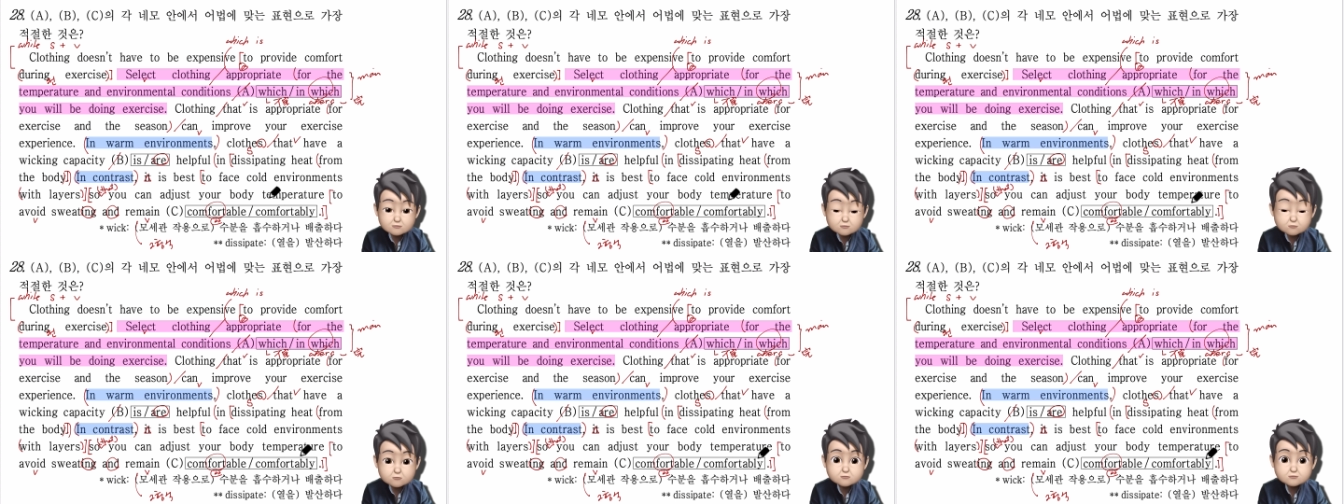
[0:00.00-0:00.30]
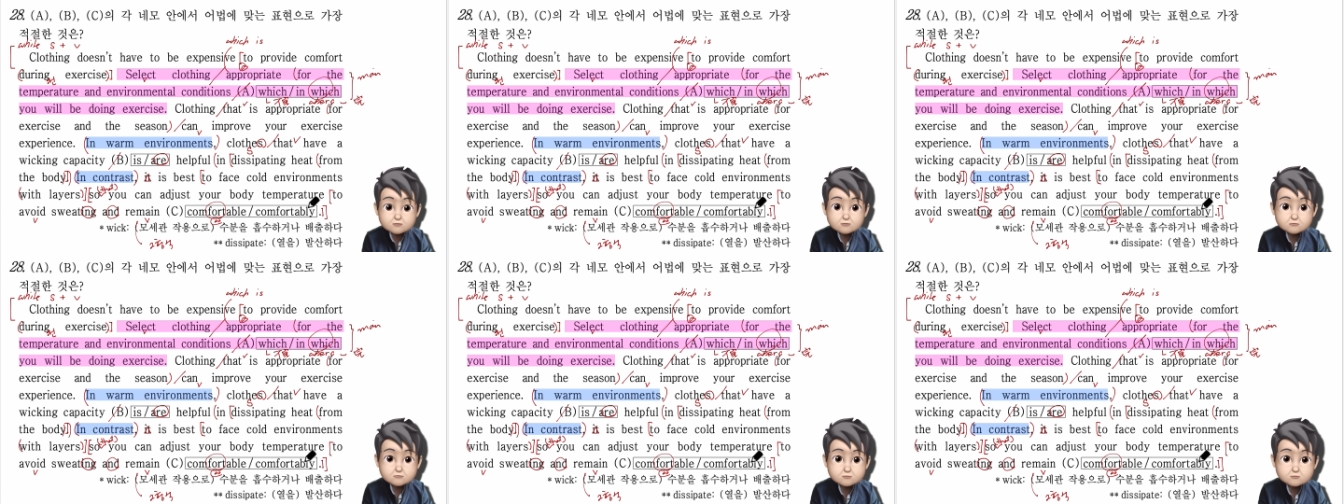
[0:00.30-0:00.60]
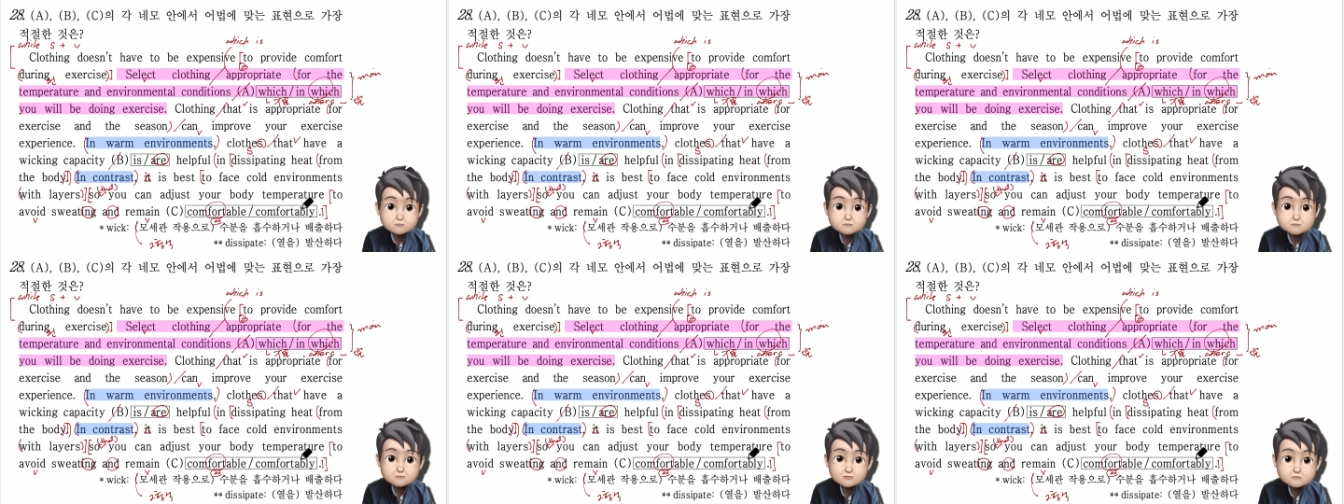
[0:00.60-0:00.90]
이런
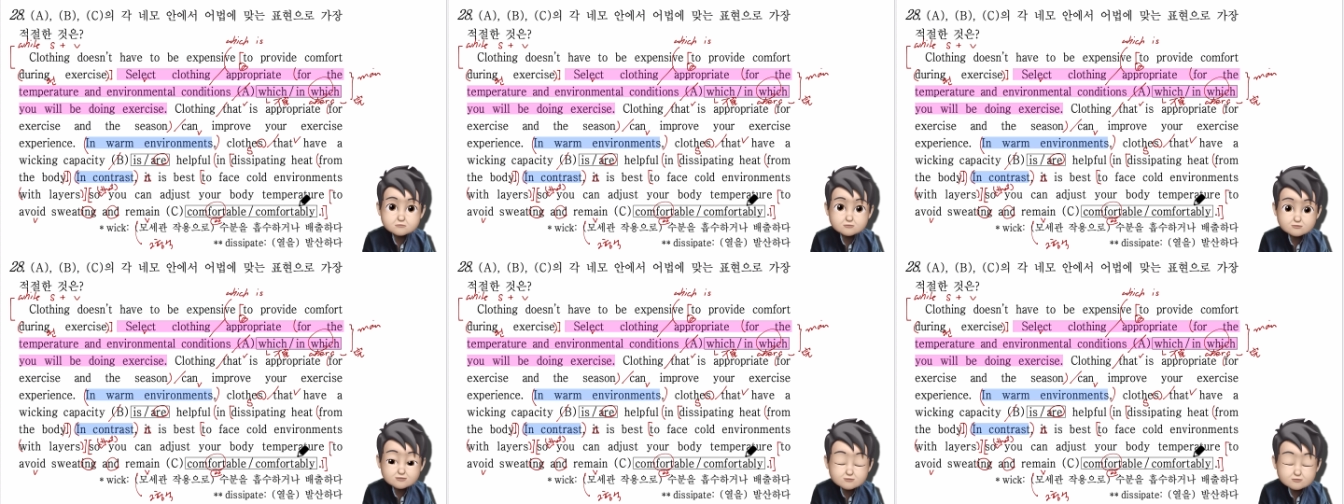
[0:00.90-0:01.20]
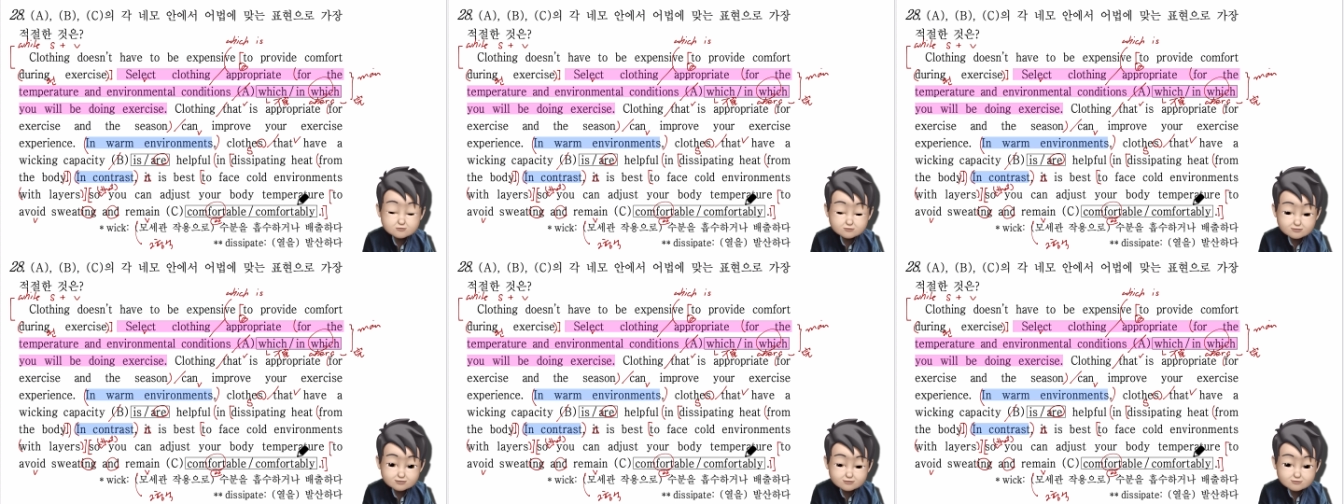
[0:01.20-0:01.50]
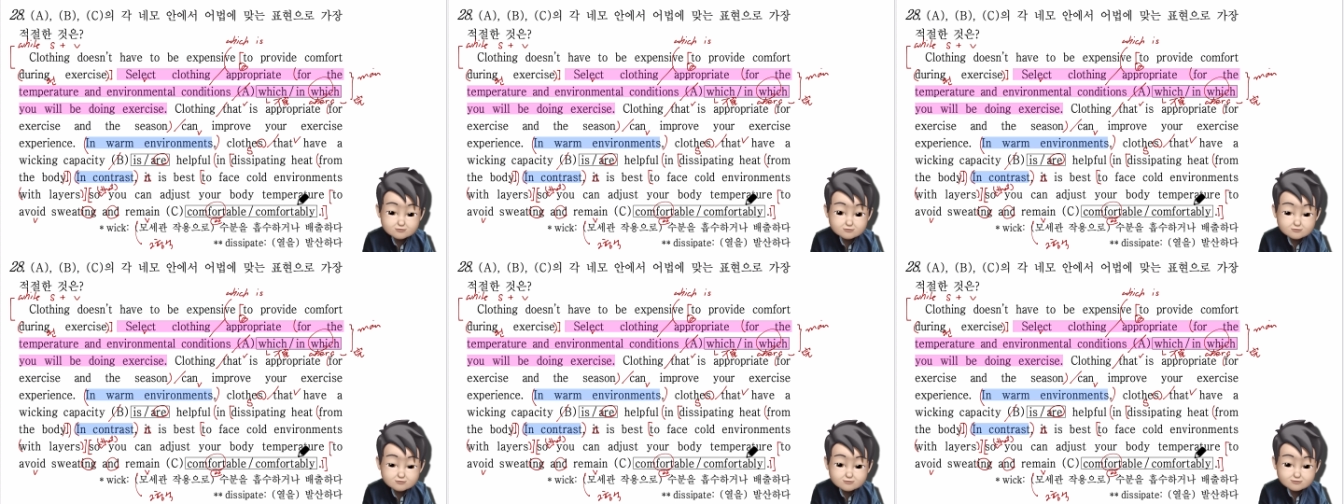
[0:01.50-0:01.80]
식으로 마무리되어
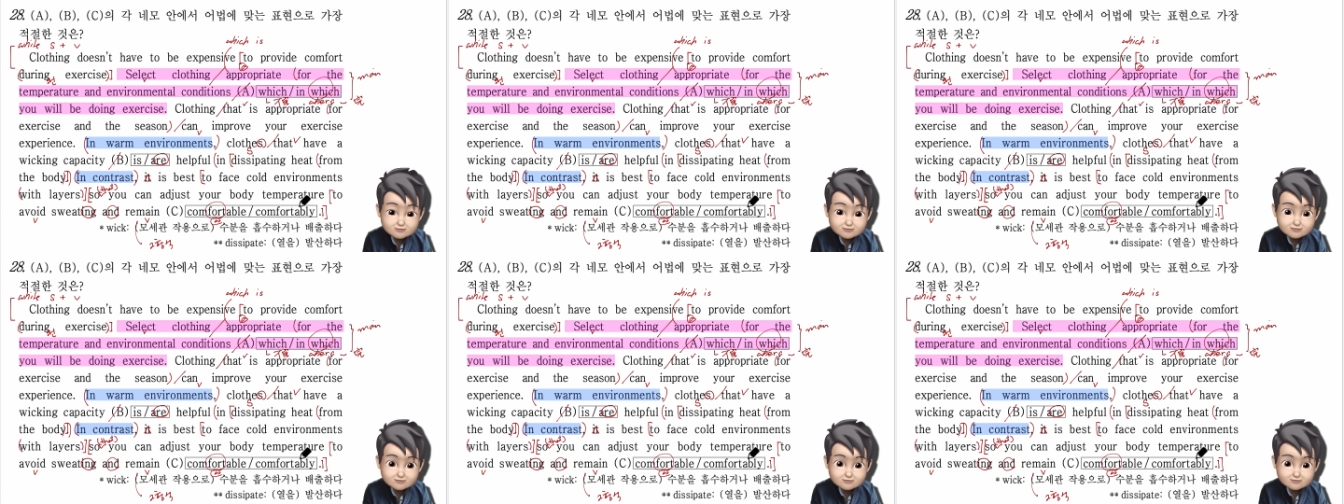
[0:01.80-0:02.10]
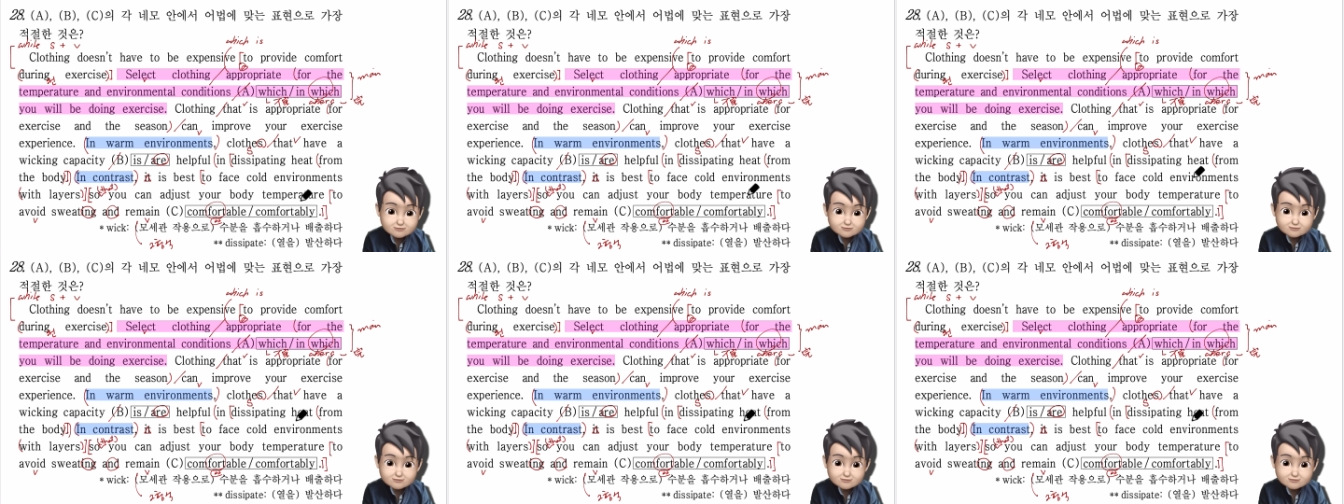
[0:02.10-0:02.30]
있다는 거. 알겠지?